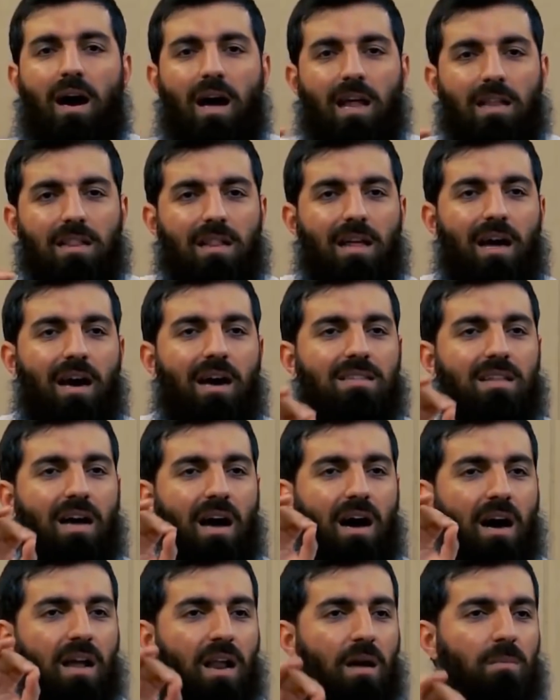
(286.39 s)
Allah'ın
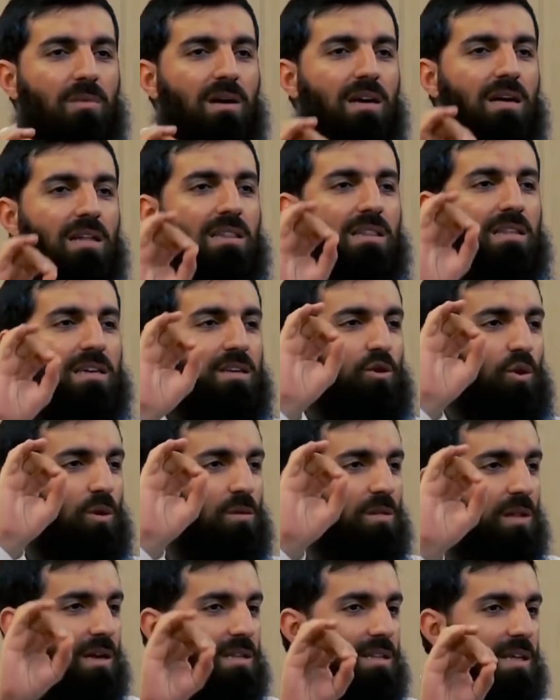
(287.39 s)
haram kıldığı
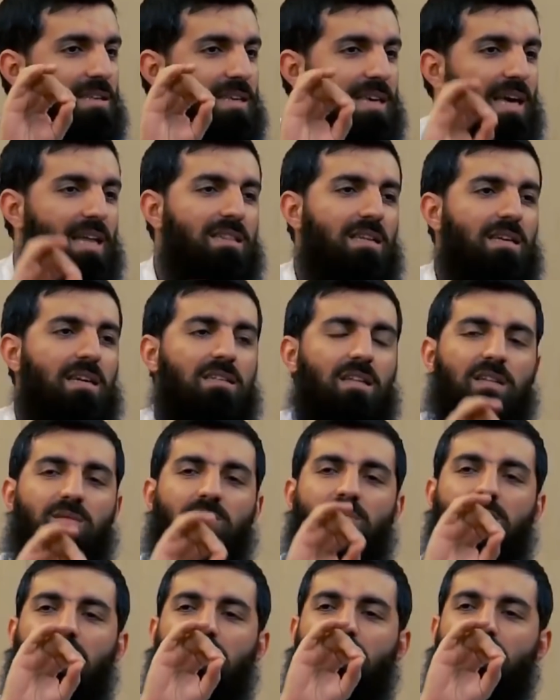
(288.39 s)
yollardan kendini
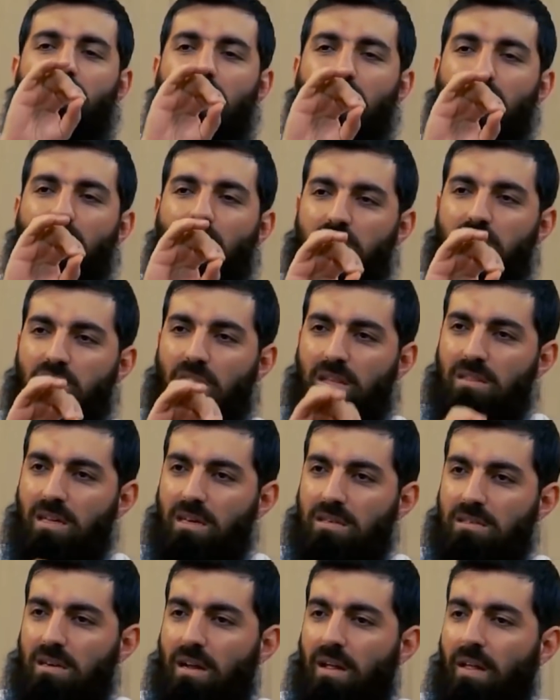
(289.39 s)
tatmin etmeye
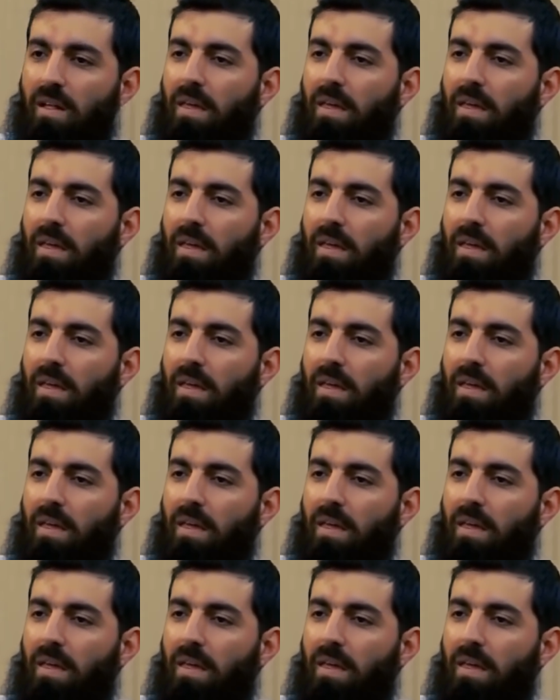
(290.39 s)
çalışanlar